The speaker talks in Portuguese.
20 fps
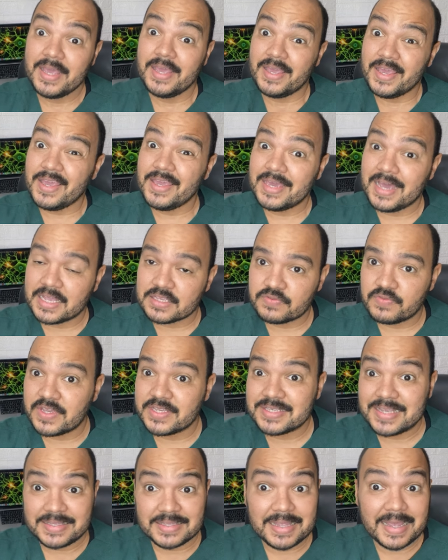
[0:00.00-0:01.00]
e que às
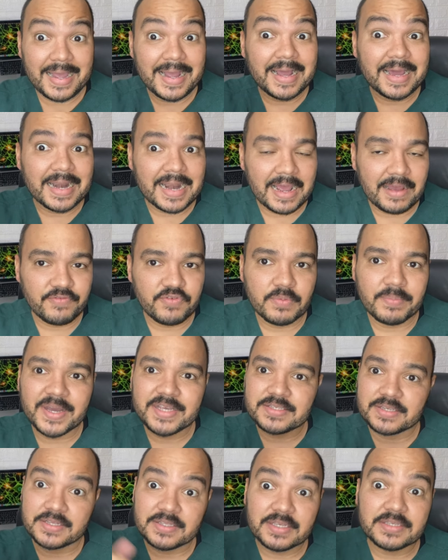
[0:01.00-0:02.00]
vezes até agravam
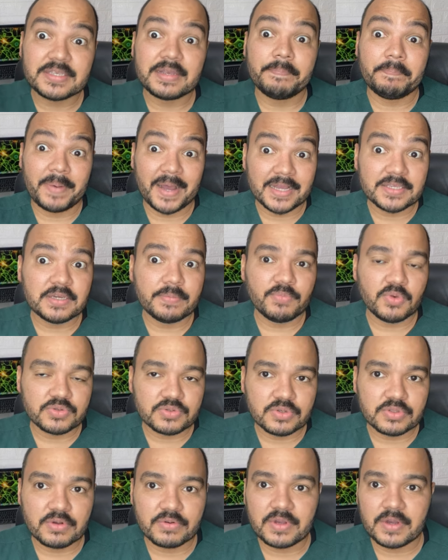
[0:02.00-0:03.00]
mais ainda essa parte
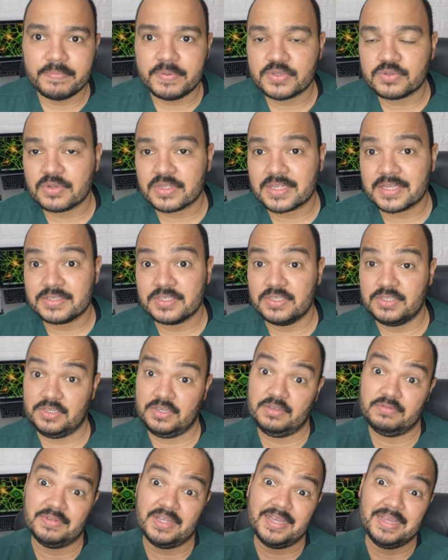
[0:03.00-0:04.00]
emocional que a pessoa está
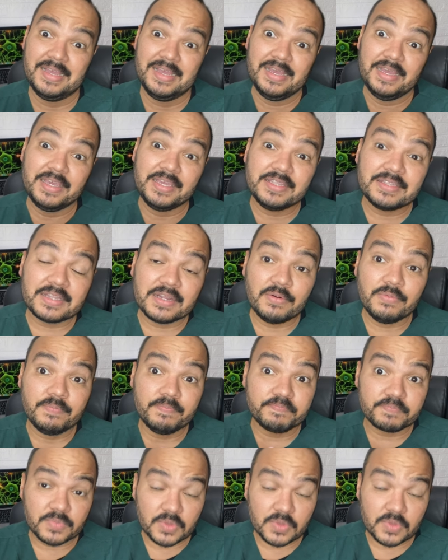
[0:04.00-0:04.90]
sentindo, né? Então